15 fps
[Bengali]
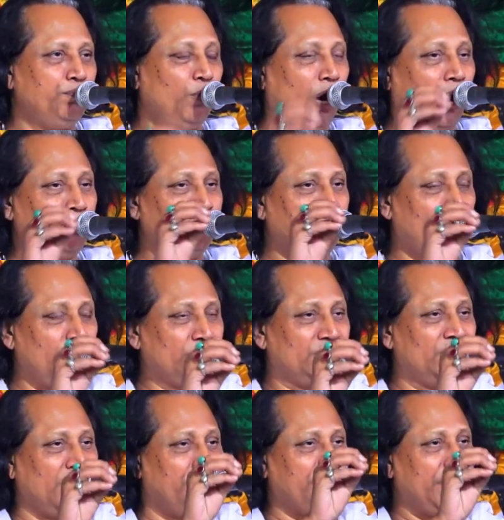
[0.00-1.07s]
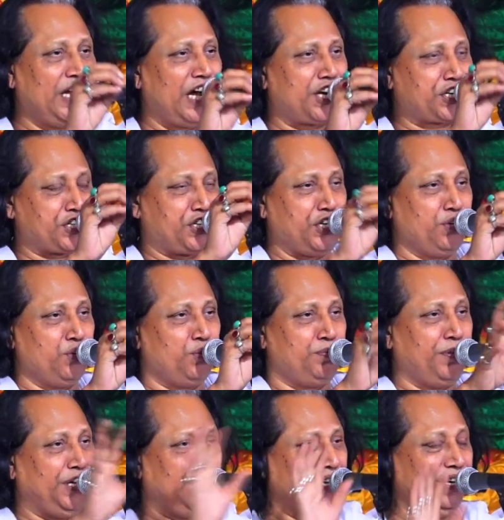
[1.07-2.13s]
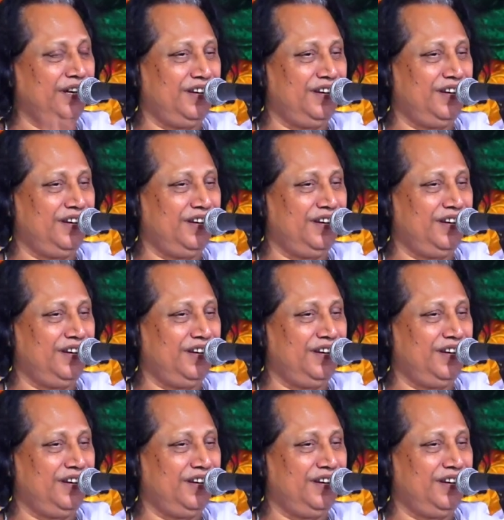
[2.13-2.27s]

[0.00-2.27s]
মোহাম্মদ নামে আসছে নবী